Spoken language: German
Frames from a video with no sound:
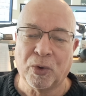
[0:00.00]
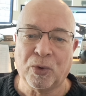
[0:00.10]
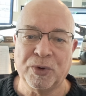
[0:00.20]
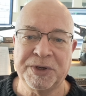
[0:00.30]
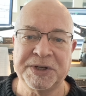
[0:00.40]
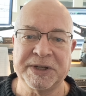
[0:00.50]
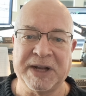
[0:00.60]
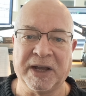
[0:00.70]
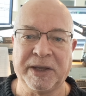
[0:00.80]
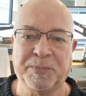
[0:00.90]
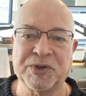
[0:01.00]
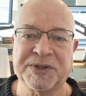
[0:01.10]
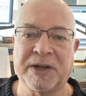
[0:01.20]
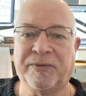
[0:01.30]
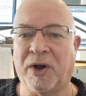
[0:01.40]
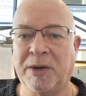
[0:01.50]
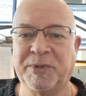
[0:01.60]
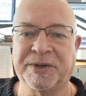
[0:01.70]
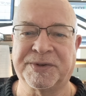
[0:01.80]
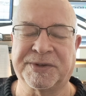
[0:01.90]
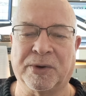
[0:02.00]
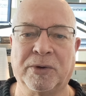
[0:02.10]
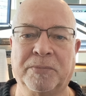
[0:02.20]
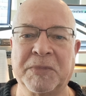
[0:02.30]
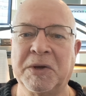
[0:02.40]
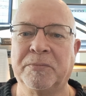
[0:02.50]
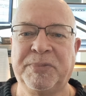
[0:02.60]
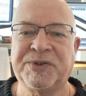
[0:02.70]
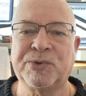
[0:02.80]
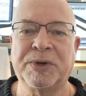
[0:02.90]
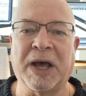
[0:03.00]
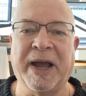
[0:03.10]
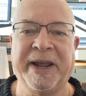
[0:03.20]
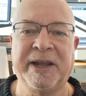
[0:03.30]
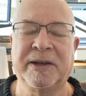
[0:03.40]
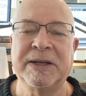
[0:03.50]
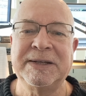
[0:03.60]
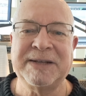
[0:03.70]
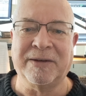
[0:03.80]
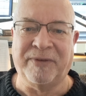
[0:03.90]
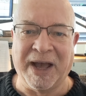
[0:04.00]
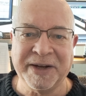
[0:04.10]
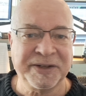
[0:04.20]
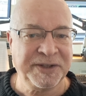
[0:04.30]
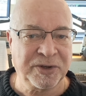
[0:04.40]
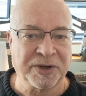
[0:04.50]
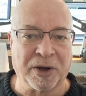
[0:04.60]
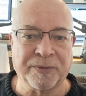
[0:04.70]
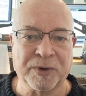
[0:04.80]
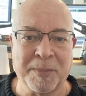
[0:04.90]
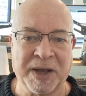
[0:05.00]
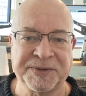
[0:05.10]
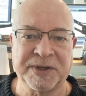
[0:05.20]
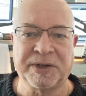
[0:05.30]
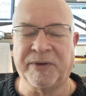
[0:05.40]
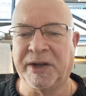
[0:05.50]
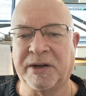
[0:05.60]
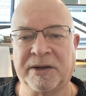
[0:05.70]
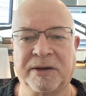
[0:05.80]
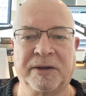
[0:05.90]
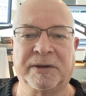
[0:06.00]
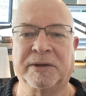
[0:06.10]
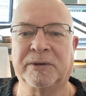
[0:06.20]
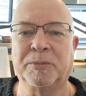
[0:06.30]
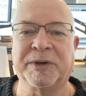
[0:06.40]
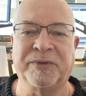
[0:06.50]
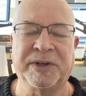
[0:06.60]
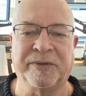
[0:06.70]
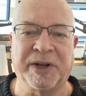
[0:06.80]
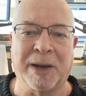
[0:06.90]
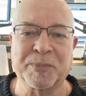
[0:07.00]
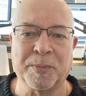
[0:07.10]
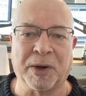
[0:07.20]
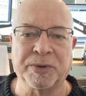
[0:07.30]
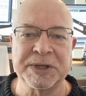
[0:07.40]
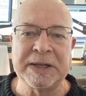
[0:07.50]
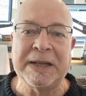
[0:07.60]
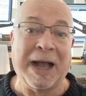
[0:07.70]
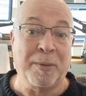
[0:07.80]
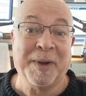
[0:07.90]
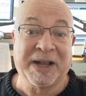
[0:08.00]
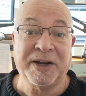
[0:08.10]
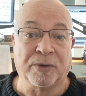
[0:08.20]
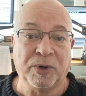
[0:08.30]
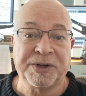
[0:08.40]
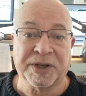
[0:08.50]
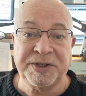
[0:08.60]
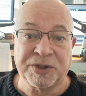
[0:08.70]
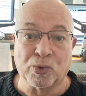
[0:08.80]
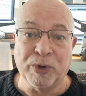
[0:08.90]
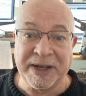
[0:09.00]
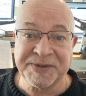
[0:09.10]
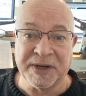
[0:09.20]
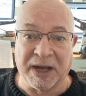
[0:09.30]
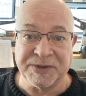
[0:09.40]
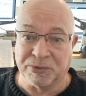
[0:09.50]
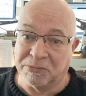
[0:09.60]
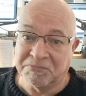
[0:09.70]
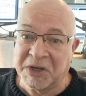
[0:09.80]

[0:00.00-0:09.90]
Und äh, da gibt es dann vor allem in der Saison bis zu drei Tavernen, die dort aufgemacht sind. Die werden dann äh, über den Winter wieder abgebaut. Aber man kann da auch wirklich richtig gut essen. Also